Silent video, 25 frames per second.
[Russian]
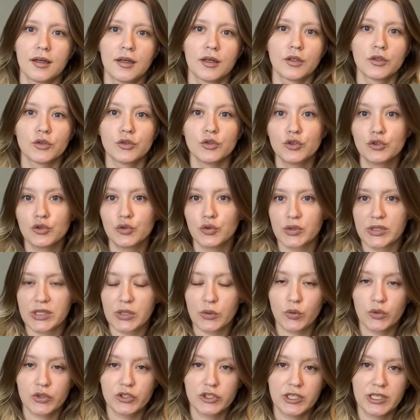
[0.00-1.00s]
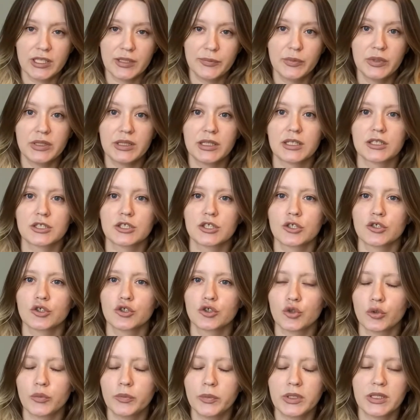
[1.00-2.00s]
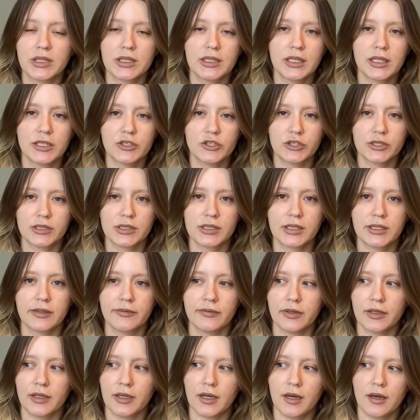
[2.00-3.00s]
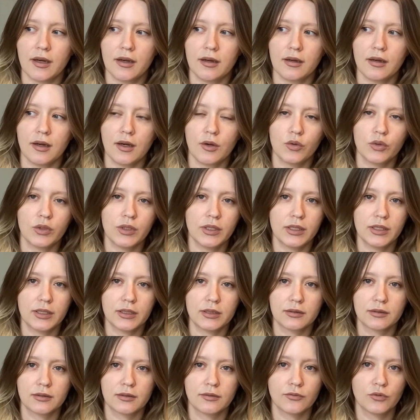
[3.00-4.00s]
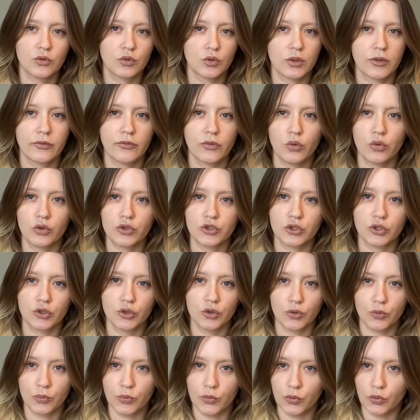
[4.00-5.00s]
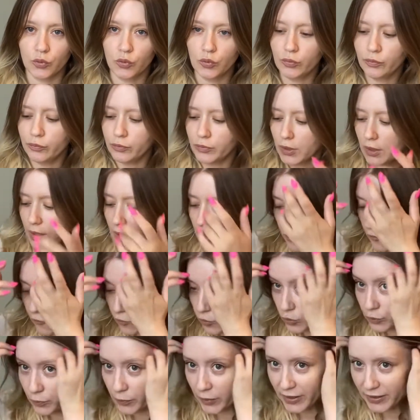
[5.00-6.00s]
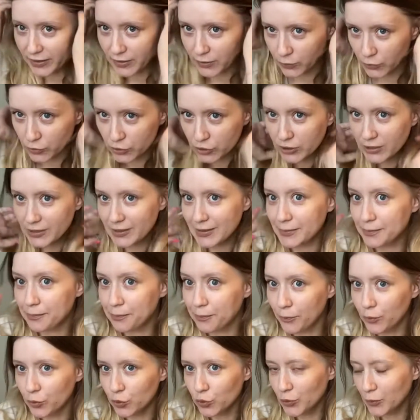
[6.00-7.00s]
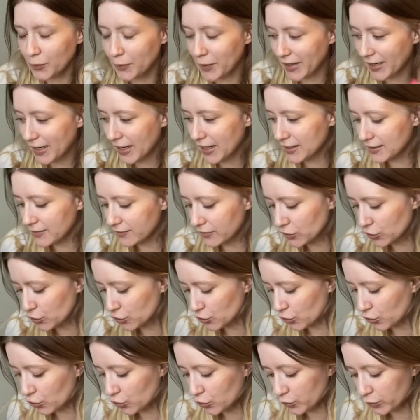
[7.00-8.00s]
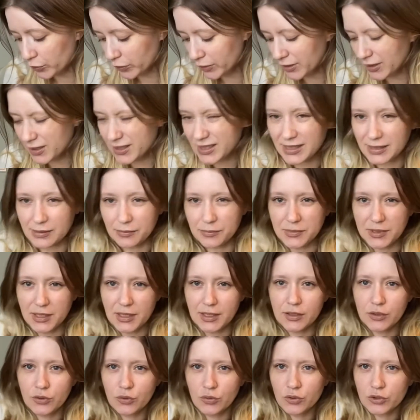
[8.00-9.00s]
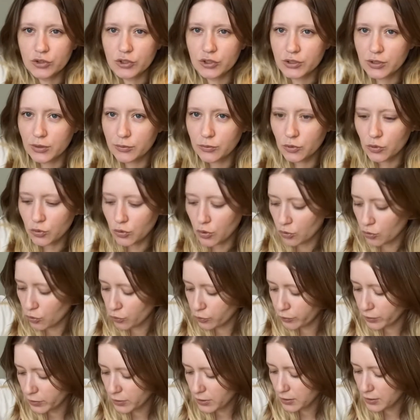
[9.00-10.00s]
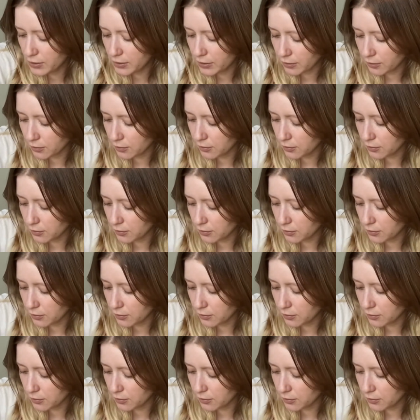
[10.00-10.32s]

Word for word: Ну что, закончили мы наш шопинг. Я, честно говоря, аутлет Внуково очень люблю. Вот, поэтому сейчас буду показывать, что я купила. На самом деле не очень-то много купили.